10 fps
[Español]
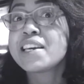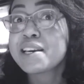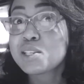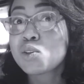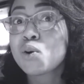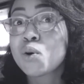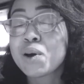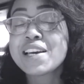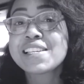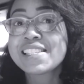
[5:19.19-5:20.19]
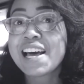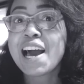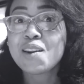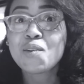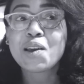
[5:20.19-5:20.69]
Y eso es
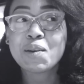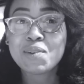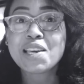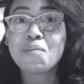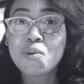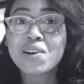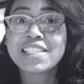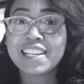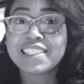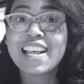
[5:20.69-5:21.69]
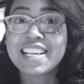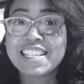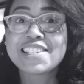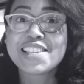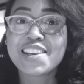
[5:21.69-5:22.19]
algo que me llamó bastante la
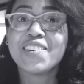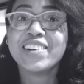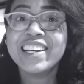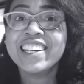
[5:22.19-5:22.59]
atención.